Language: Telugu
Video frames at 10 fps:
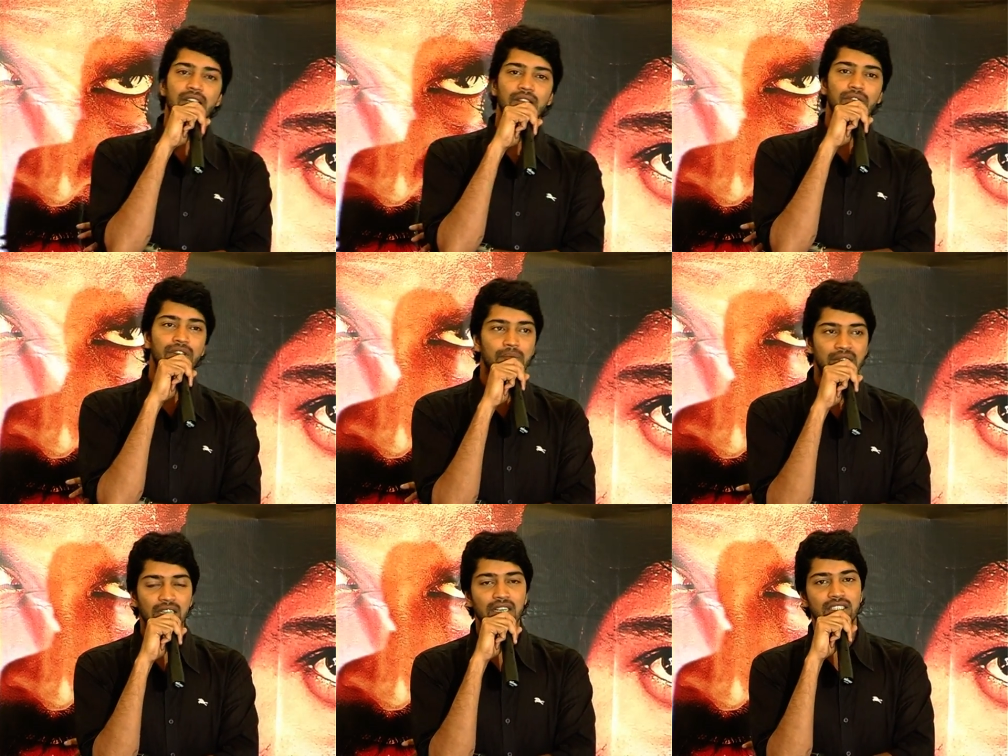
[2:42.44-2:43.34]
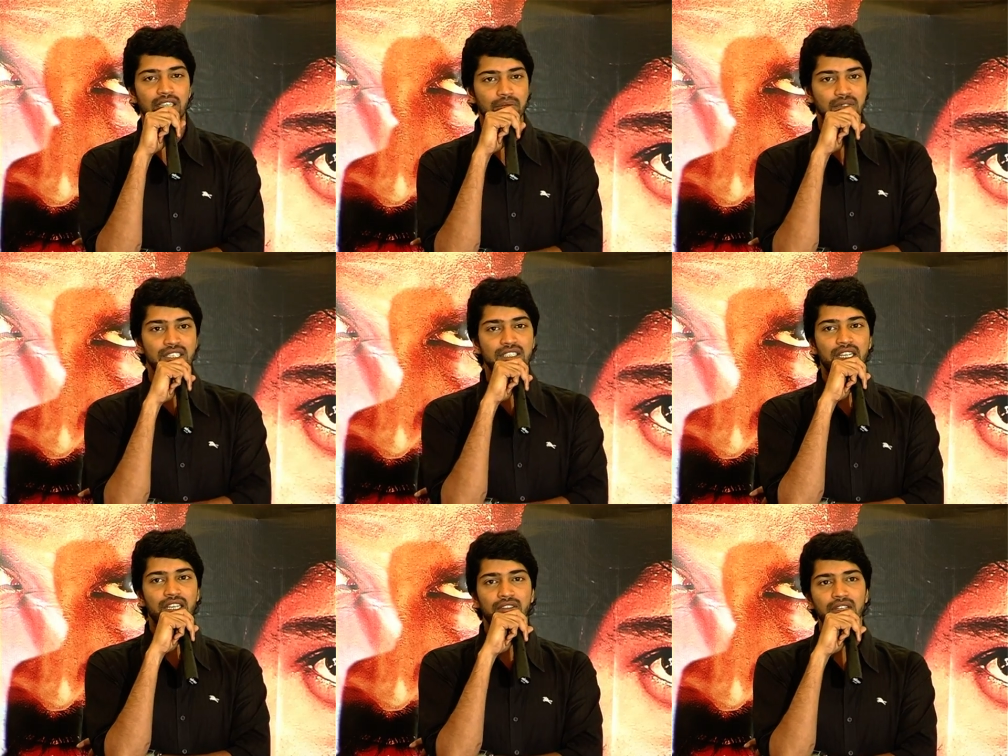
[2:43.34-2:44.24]
అంటే కొన్ని మెంటల్ అసైలం సీన్స్
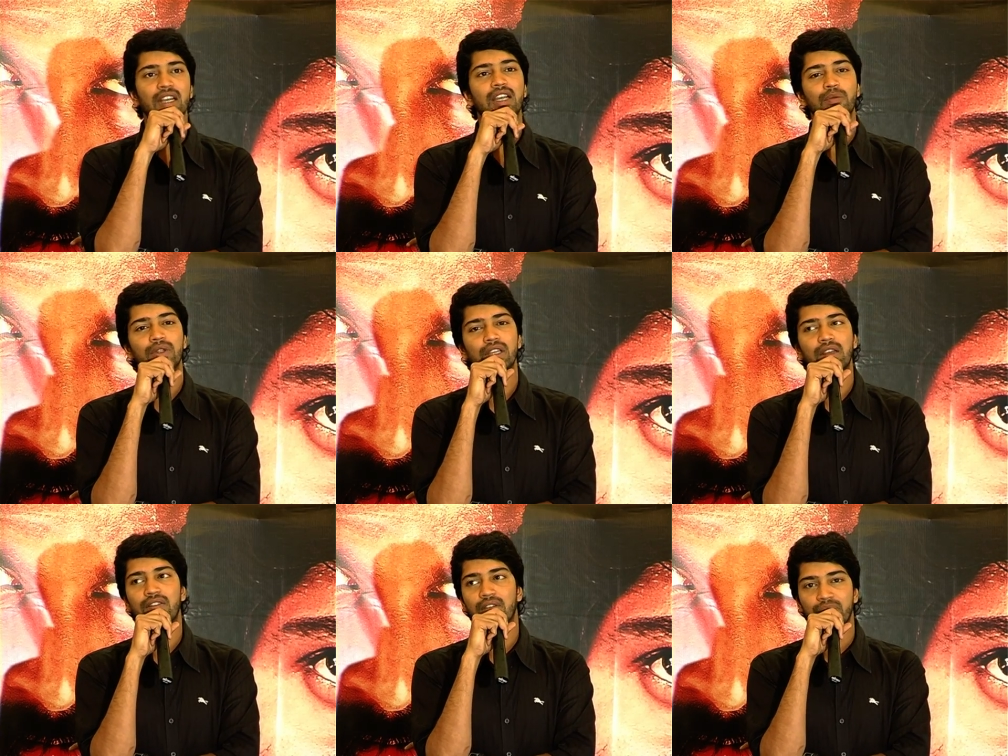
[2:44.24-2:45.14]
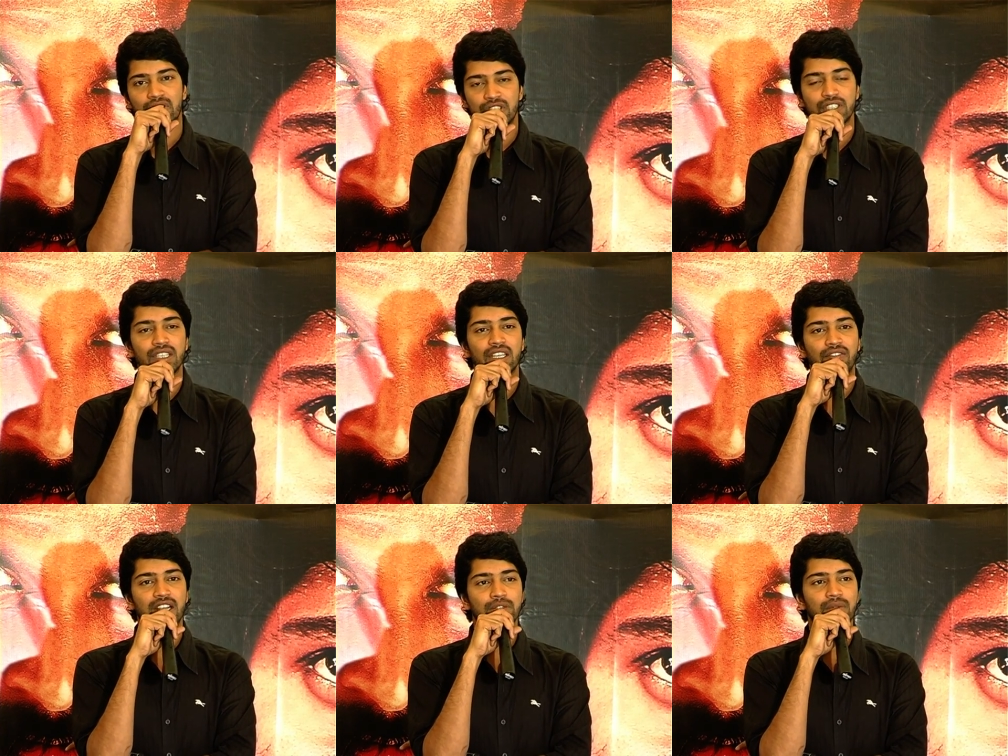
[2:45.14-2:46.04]
కానివ్వండి లేకపోతే శశి గారి
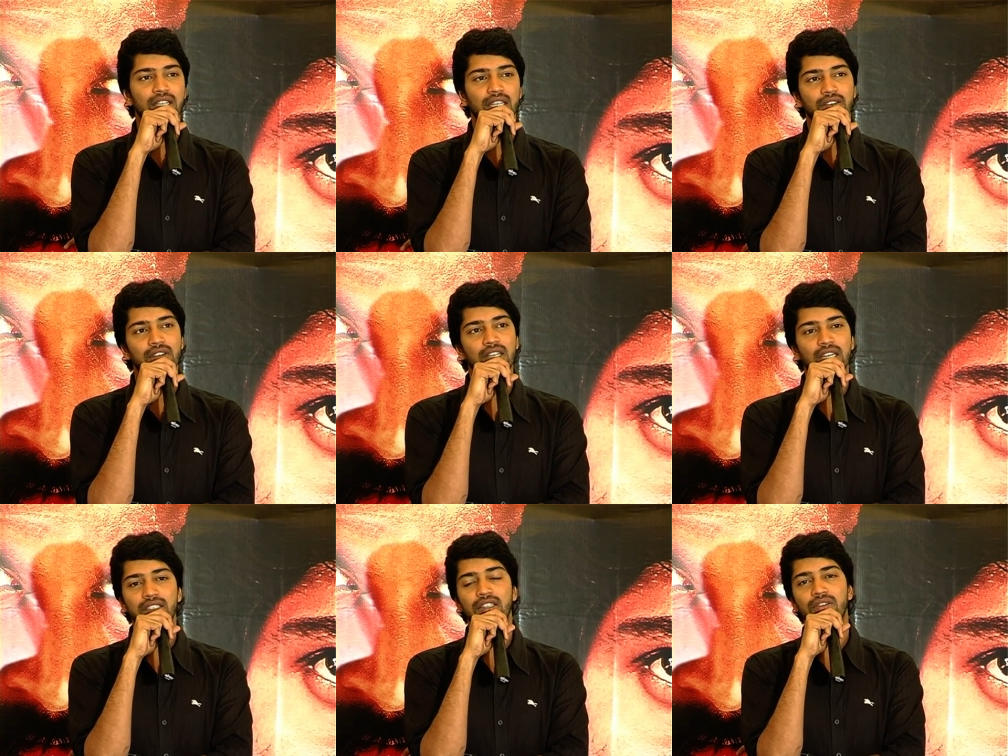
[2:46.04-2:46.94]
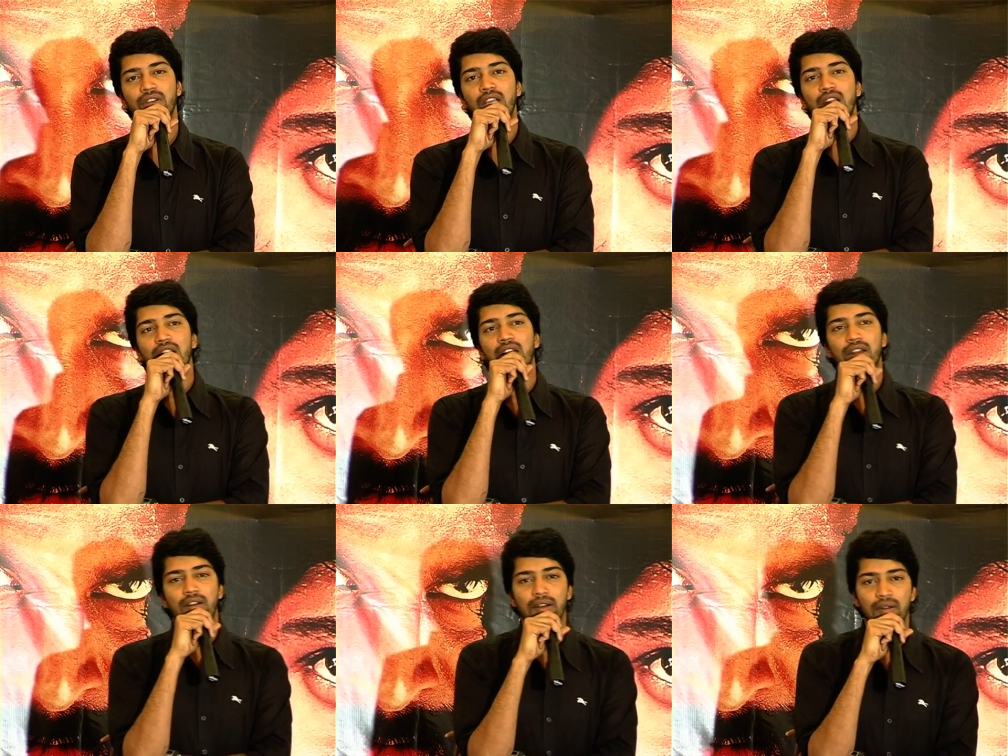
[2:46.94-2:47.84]
ఫ్లాష్ బ్యాక్ కానివ్వండి అందరూ
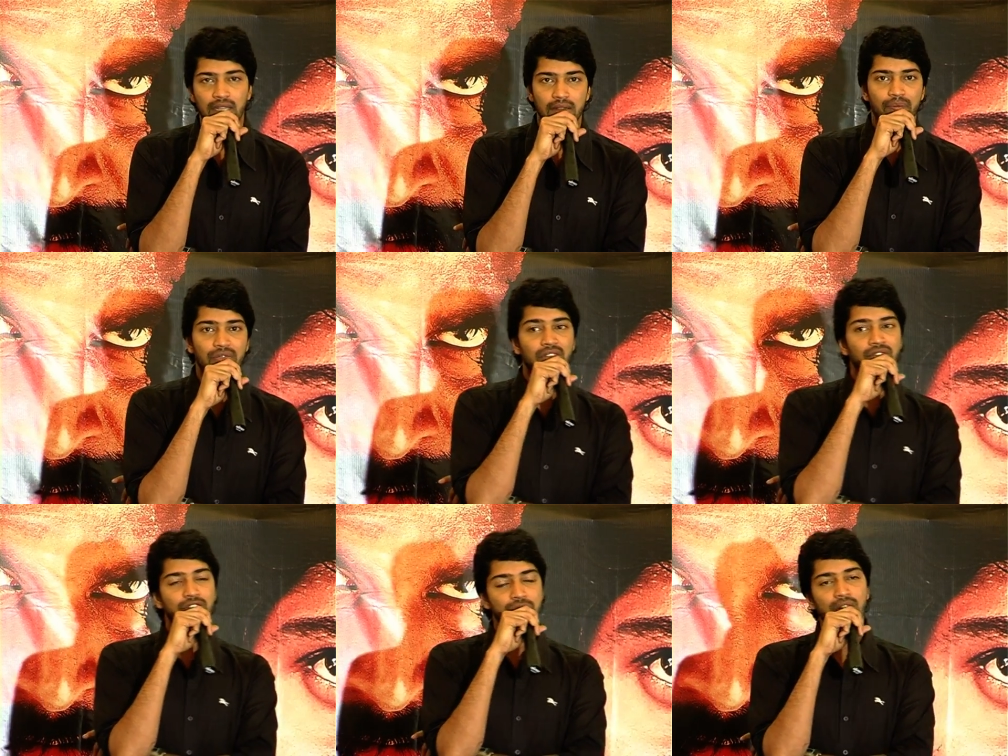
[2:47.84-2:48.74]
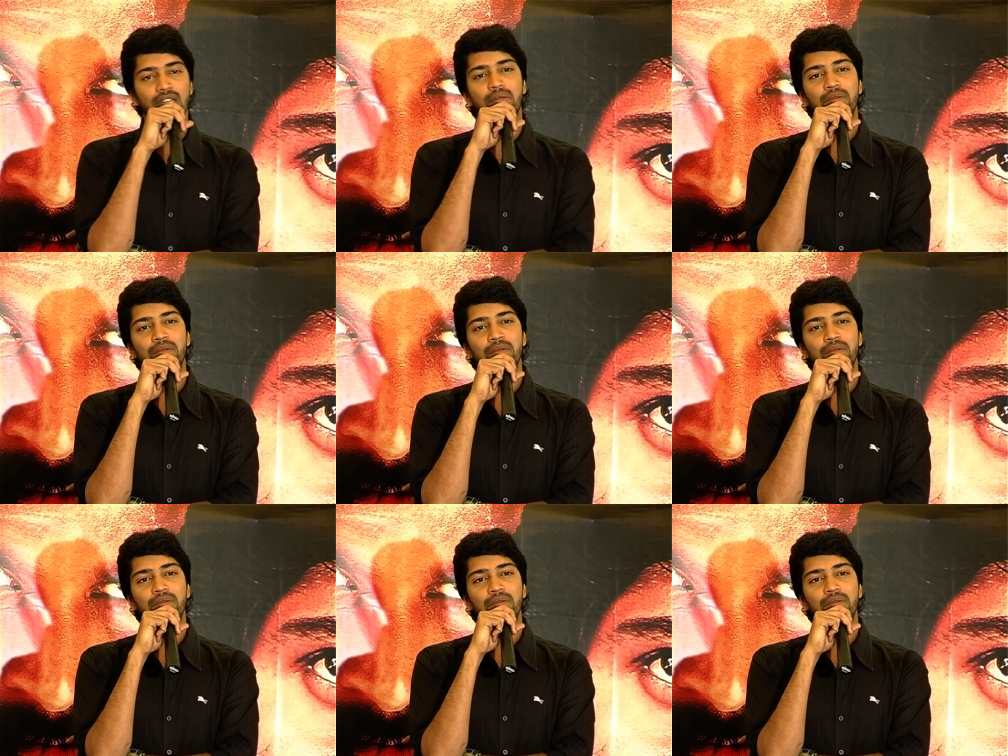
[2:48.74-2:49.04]
అంటే విజువల్గా